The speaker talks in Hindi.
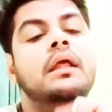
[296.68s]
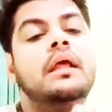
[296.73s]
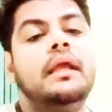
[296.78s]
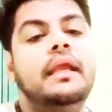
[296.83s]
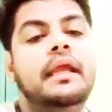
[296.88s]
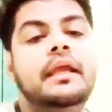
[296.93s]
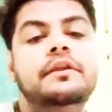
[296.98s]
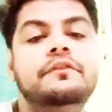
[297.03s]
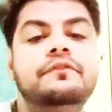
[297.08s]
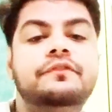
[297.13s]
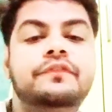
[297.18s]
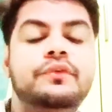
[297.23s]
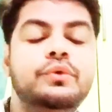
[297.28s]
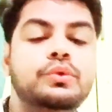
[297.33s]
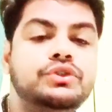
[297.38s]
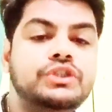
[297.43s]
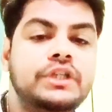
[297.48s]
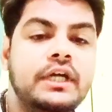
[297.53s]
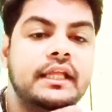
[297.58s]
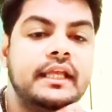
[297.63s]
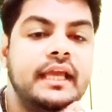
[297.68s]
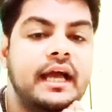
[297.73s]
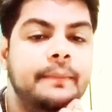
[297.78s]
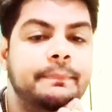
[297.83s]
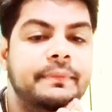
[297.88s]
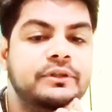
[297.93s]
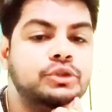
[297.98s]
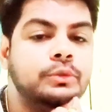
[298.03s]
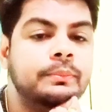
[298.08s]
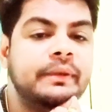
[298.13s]
इन फ्यूचर यहाँ
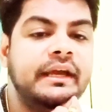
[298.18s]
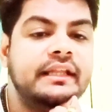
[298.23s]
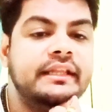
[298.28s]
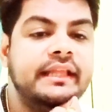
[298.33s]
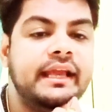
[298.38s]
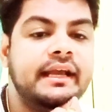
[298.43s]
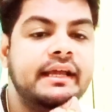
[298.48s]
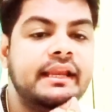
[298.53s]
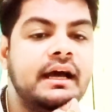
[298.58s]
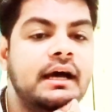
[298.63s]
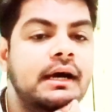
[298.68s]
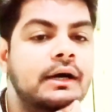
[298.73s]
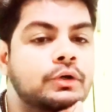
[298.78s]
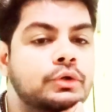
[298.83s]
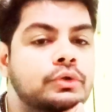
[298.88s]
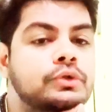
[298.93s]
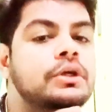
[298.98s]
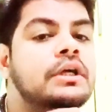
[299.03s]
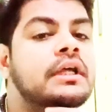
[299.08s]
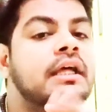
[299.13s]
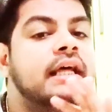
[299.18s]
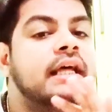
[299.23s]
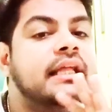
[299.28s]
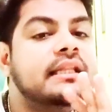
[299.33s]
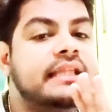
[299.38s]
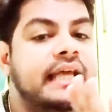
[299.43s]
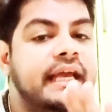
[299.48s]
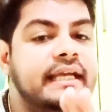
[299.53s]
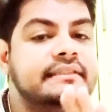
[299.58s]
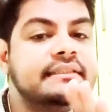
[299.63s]
पे जो मैं देख रहा हूं
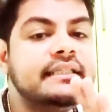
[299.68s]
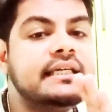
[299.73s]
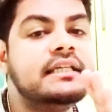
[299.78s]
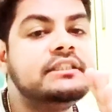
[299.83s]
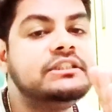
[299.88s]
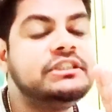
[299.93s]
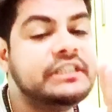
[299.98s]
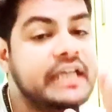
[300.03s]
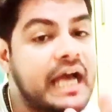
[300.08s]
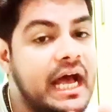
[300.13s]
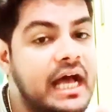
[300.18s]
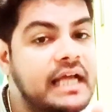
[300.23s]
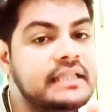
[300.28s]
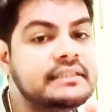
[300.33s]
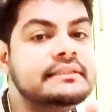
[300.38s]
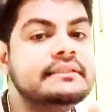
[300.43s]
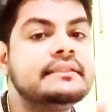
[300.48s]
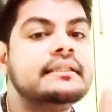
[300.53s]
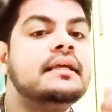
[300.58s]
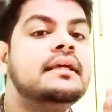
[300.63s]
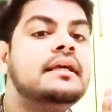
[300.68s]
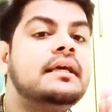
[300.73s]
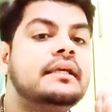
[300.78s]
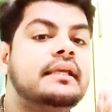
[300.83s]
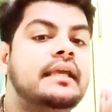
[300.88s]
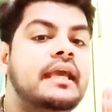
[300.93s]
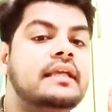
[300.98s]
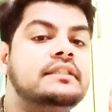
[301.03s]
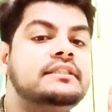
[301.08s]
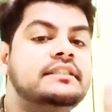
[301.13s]
दे इज अ चांस
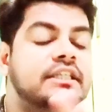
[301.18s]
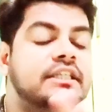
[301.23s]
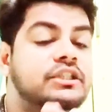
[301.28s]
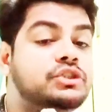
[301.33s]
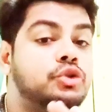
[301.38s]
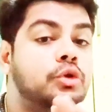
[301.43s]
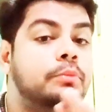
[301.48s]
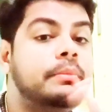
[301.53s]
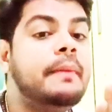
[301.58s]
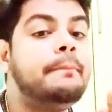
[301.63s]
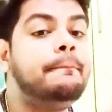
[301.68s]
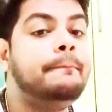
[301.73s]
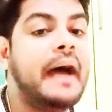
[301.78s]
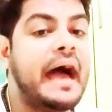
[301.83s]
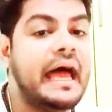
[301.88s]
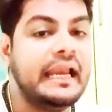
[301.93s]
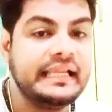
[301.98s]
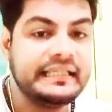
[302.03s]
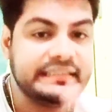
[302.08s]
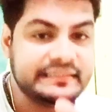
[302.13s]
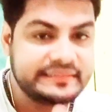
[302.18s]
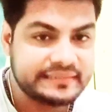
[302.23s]
कि चीजों में बैलेंस